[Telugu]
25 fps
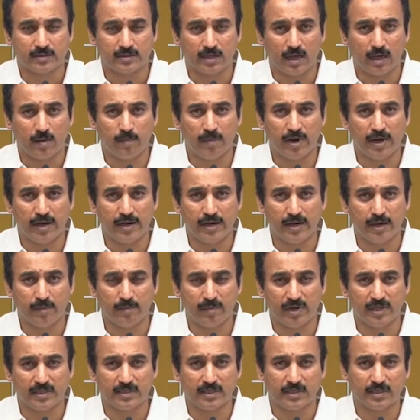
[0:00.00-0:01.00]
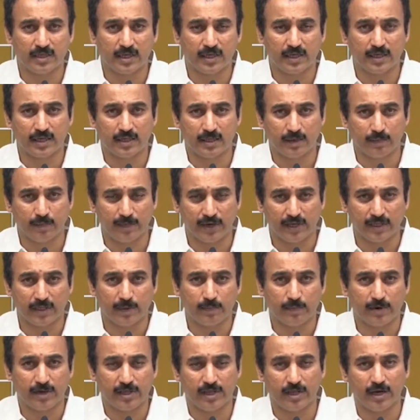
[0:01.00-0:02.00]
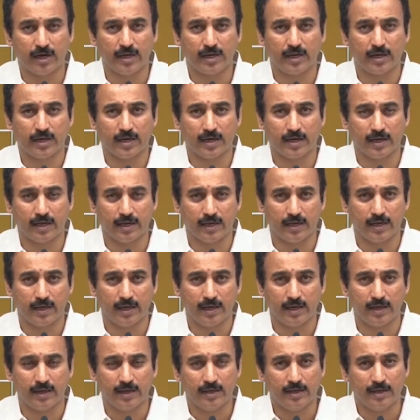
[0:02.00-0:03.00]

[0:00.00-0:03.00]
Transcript: సామాన్య మధ్యతరగతి పేద ప్రజానికానికి